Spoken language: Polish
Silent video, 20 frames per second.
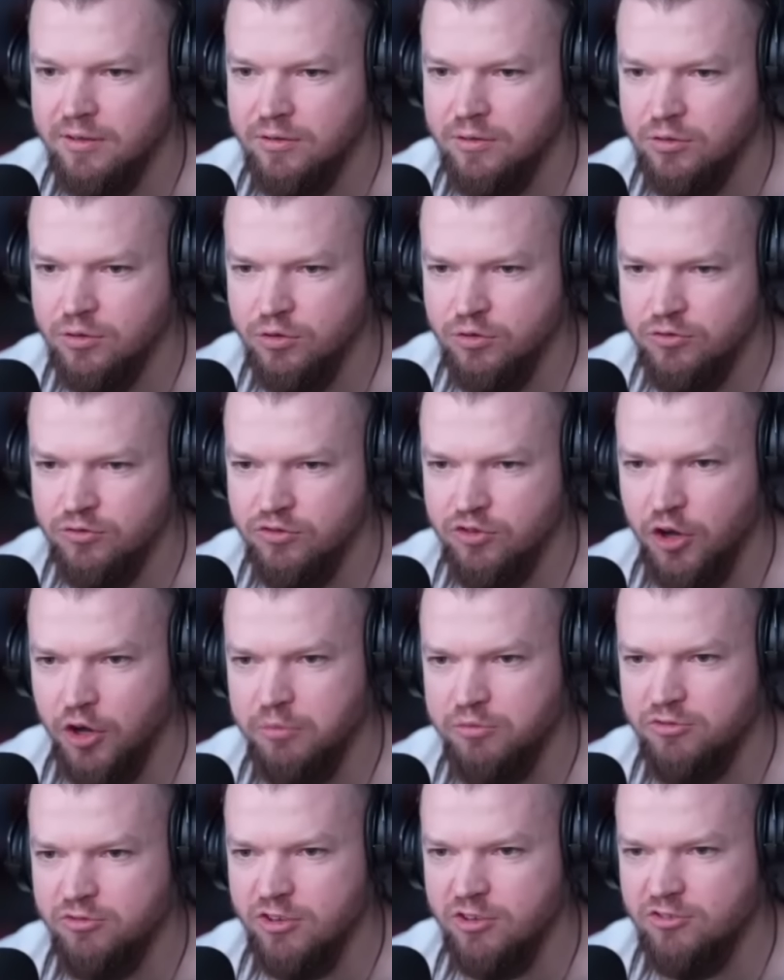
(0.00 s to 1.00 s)
Uf,
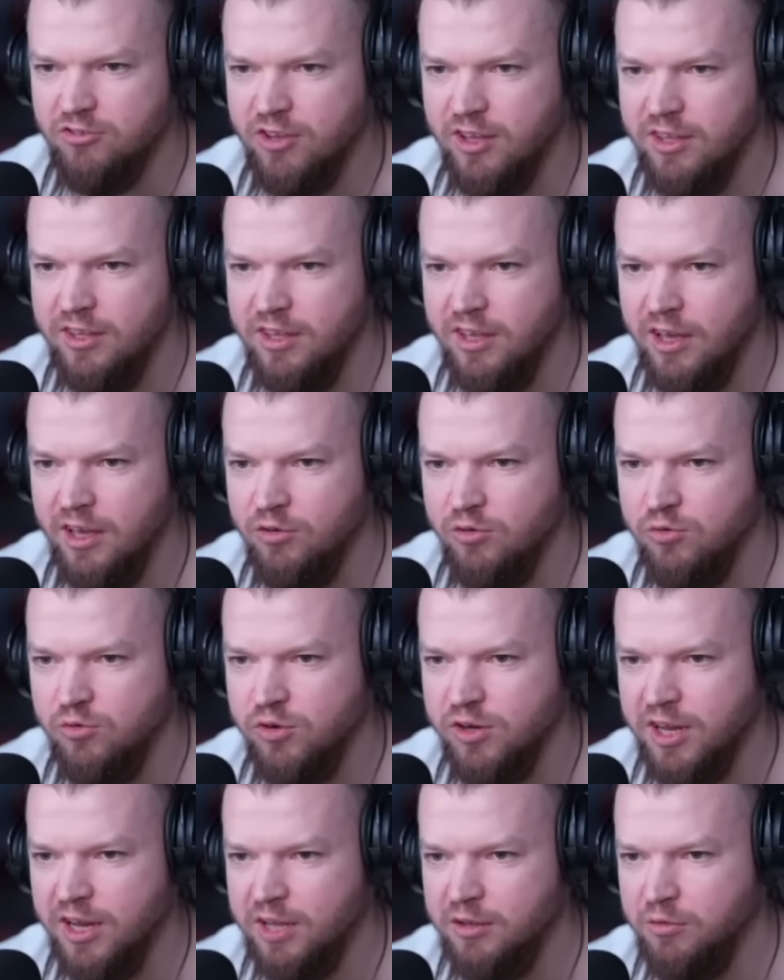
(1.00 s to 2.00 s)
dobrze, że nie
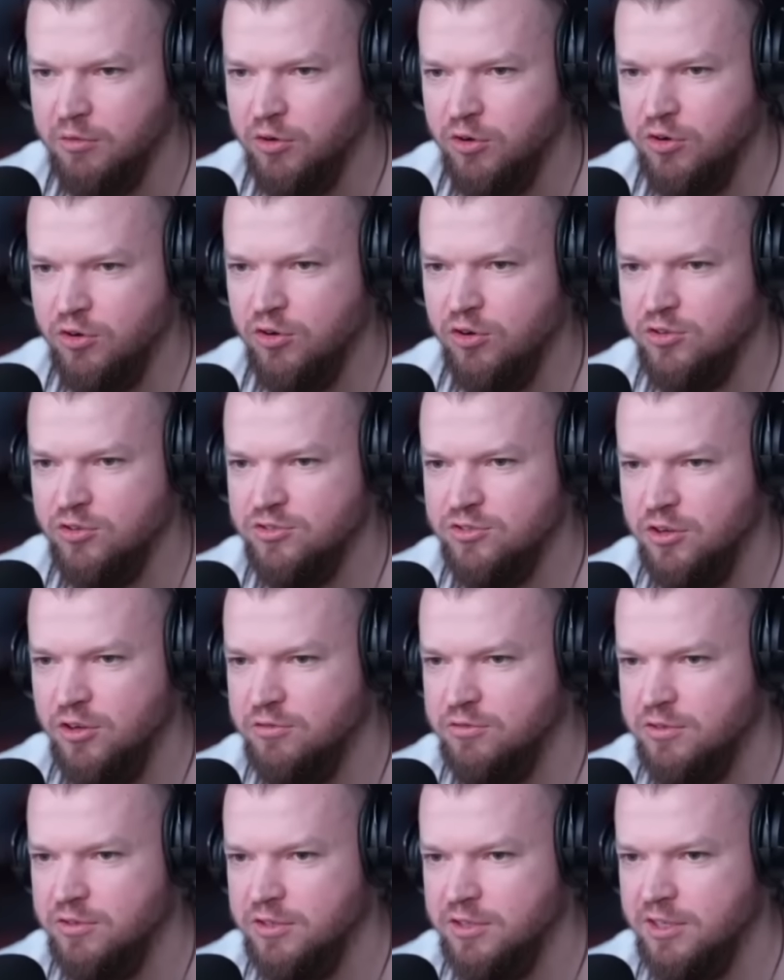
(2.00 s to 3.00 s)
ukradł logo
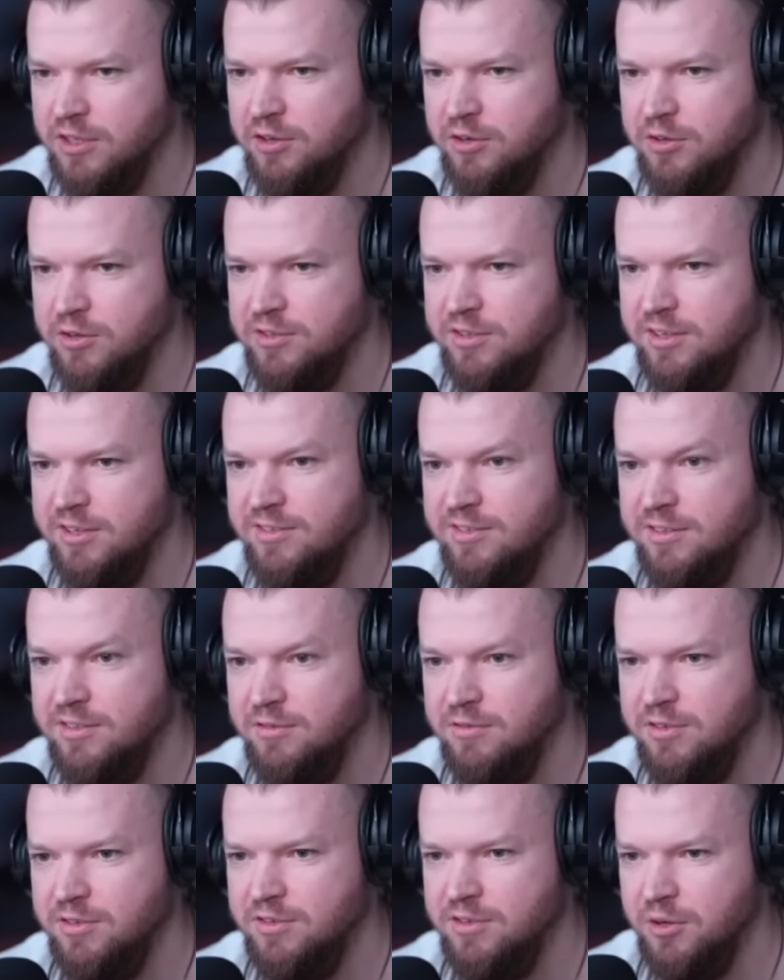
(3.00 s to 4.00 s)
Sowy, tylko jest
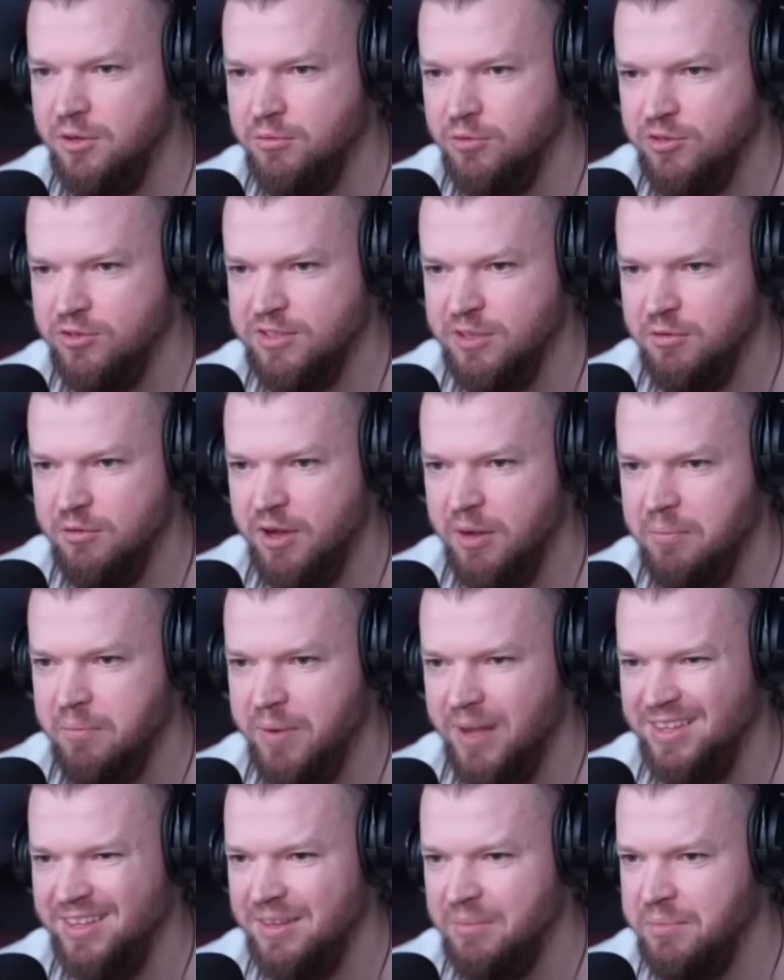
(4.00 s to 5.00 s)
recydywistą. Dostał
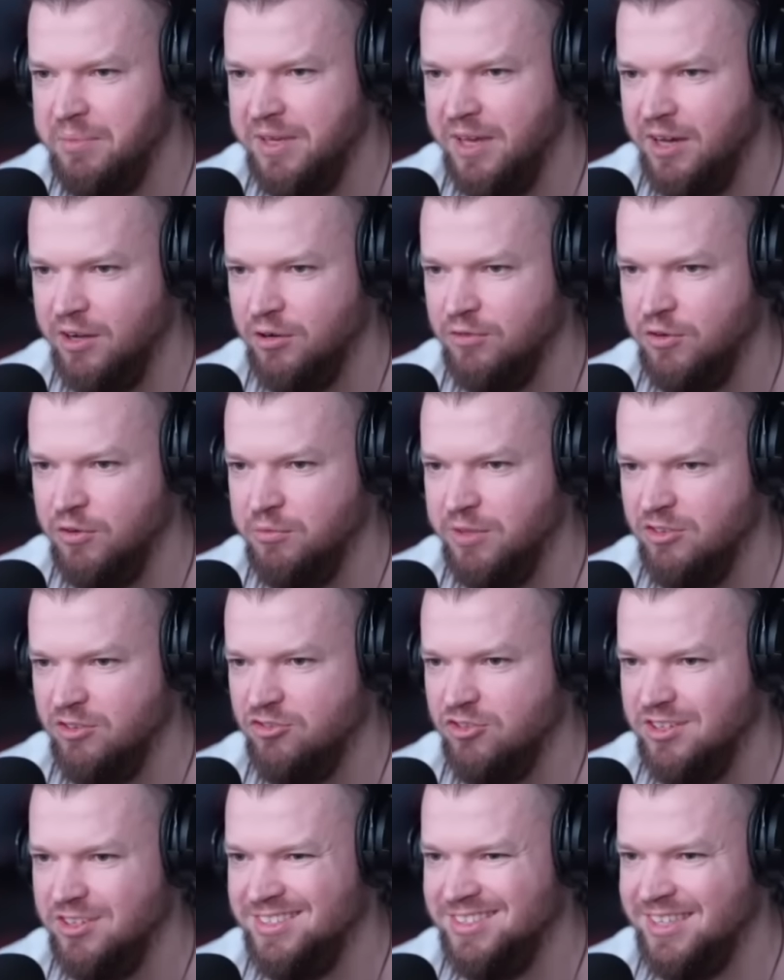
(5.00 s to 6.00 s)
kampanię PR-ową na
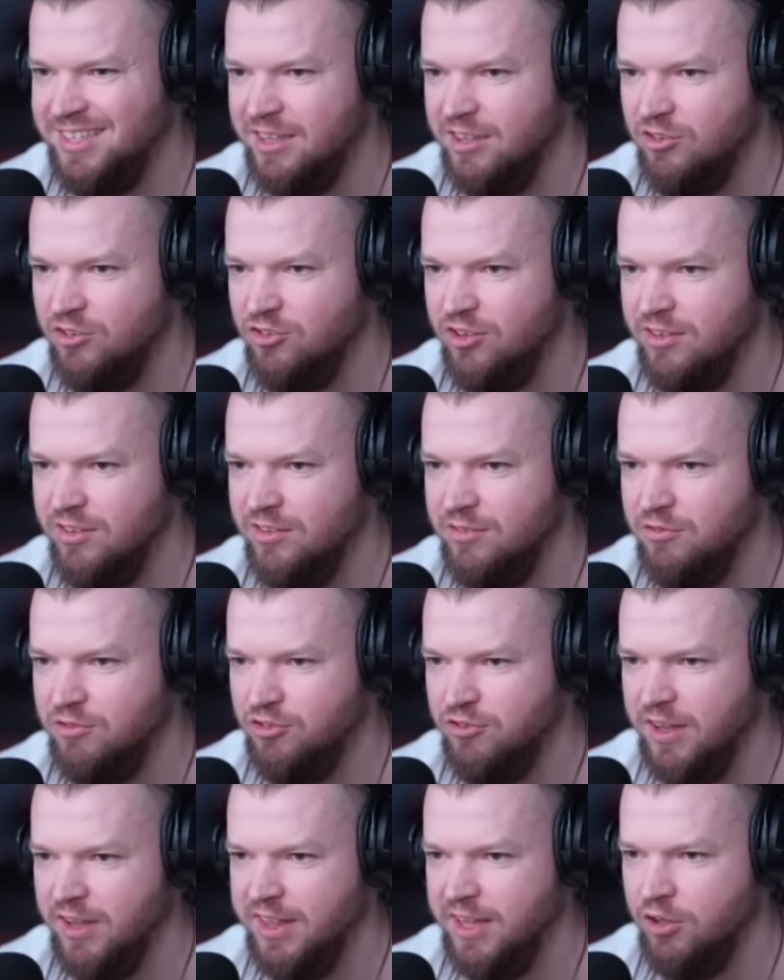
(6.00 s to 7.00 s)
400 tysięcy
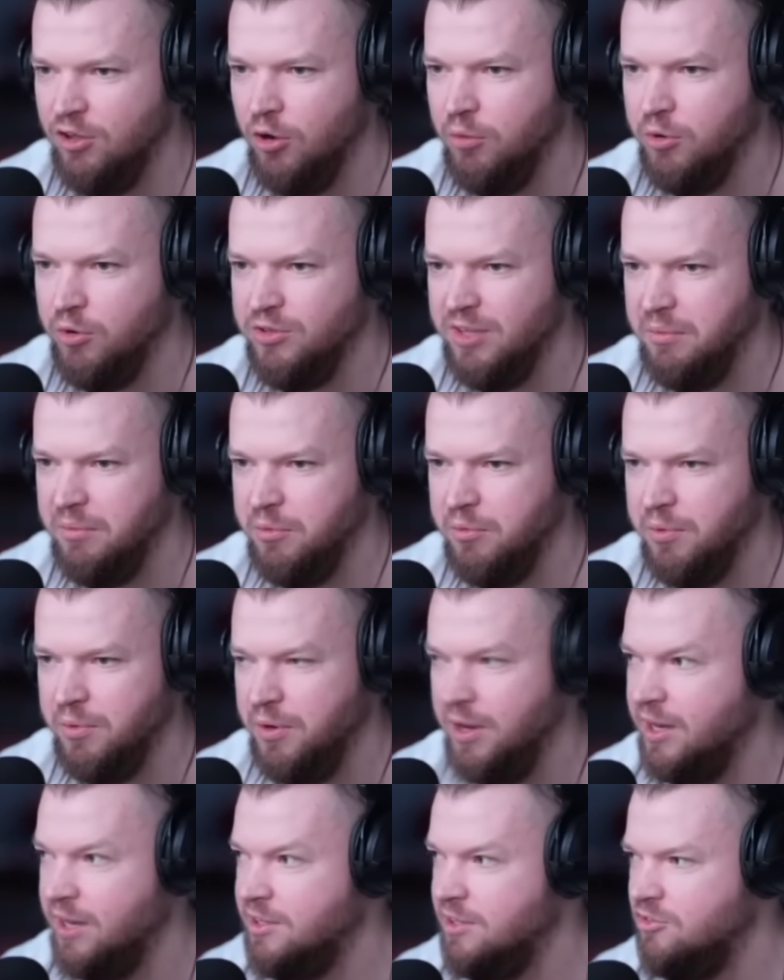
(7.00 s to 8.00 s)
wyświetleń obok
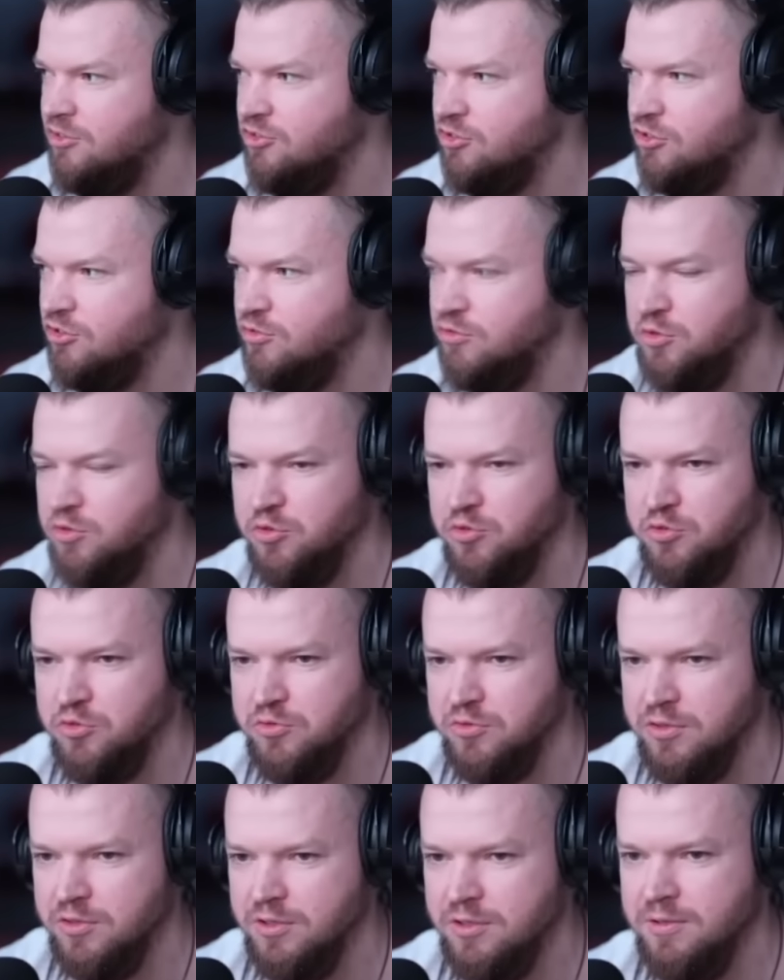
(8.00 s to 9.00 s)
najpopularniejszych
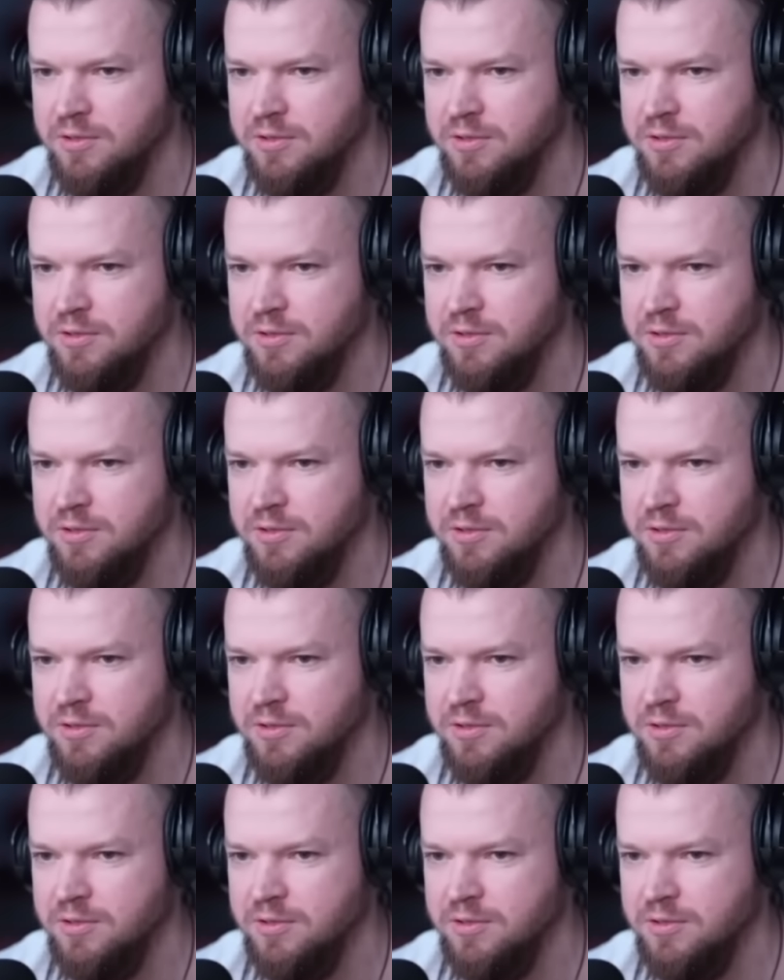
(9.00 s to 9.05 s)
twórców.